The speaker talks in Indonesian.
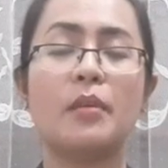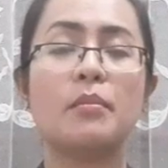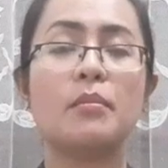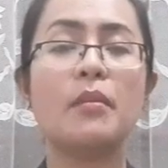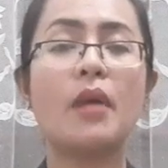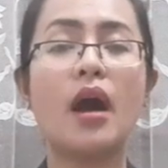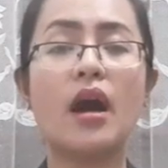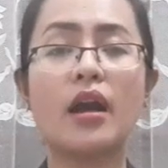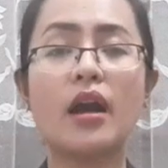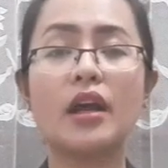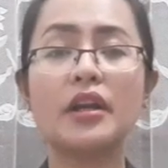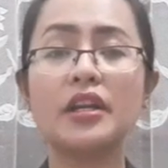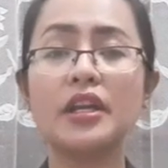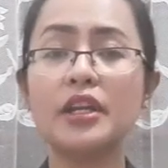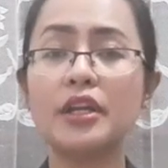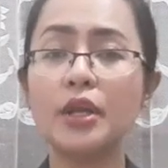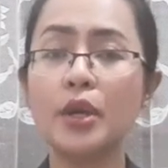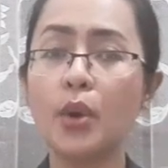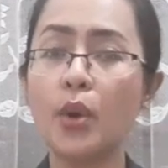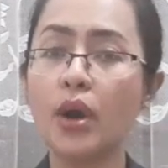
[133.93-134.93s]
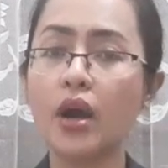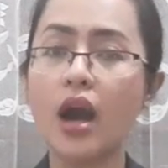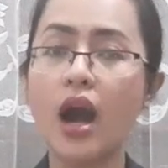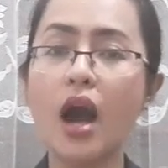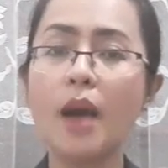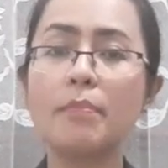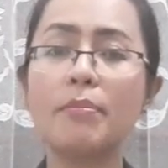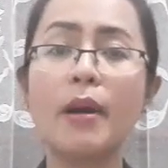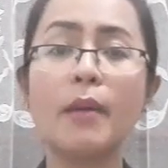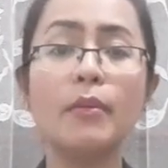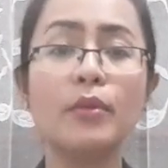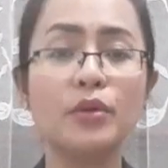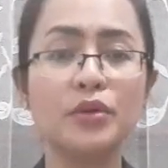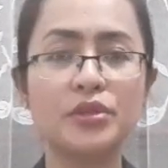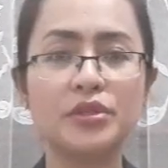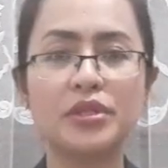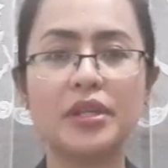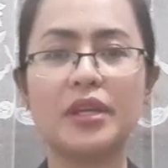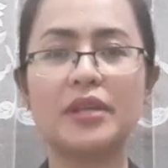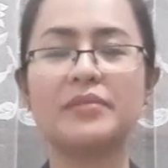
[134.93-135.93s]
bahkan idi lokang
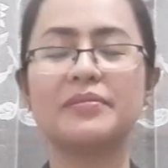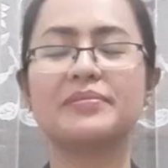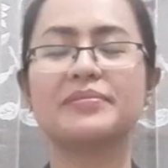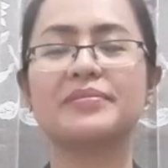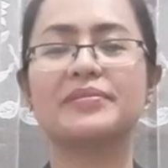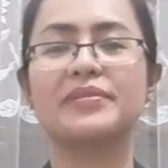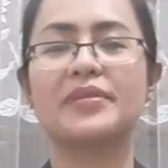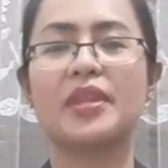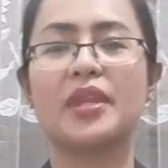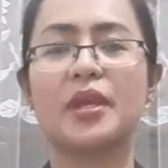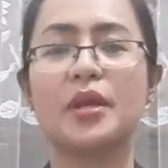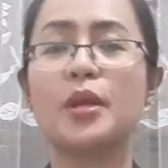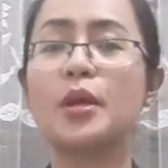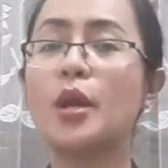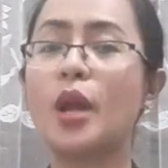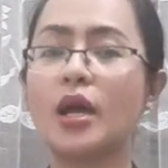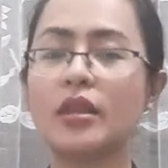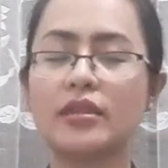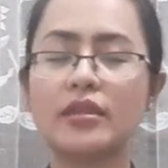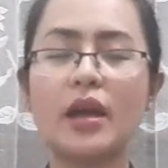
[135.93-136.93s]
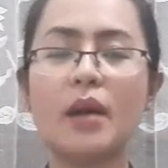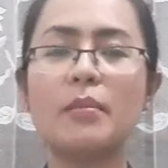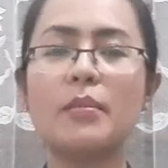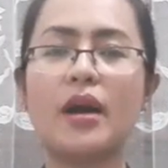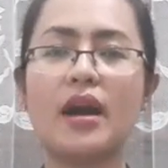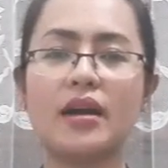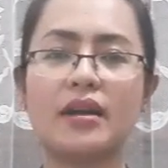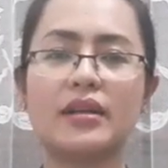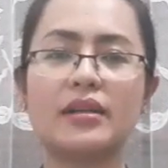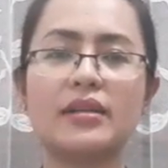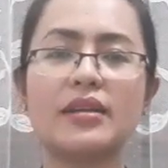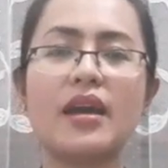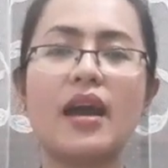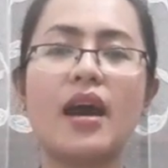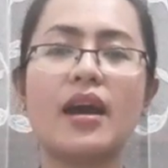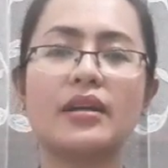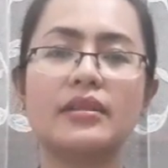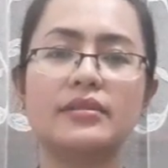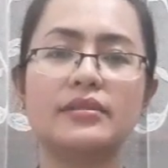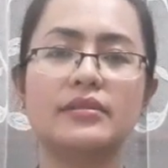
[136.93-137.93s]
pemusik, gelah tambah
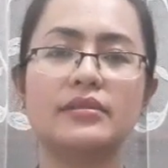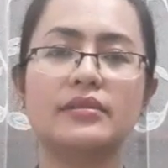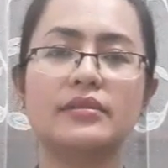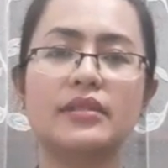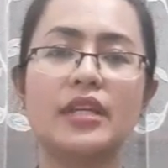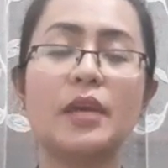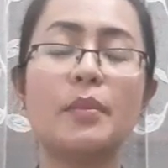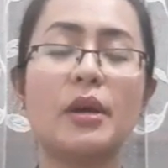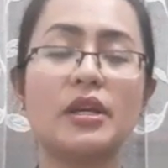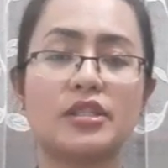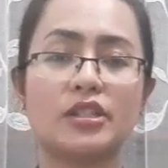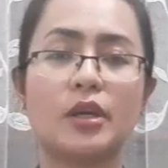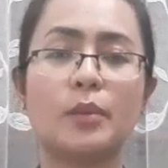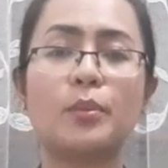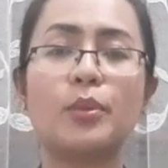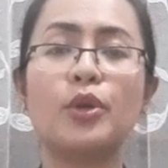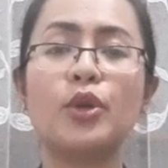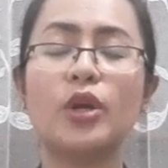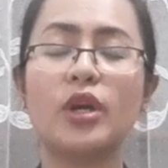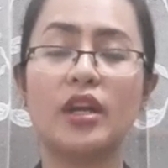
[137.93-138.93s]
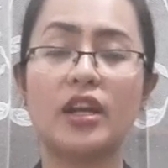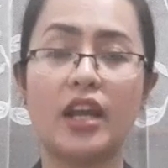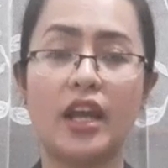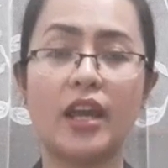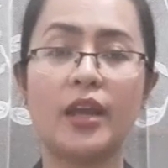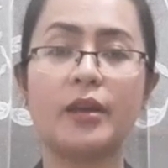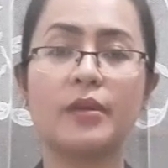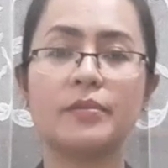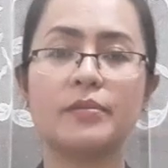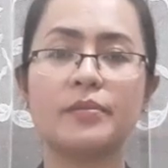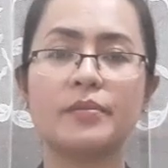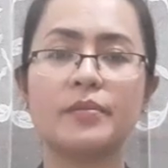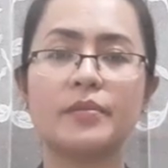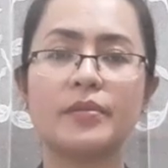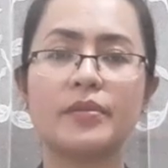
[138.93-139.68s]
keriahan ibas kepulangan eh.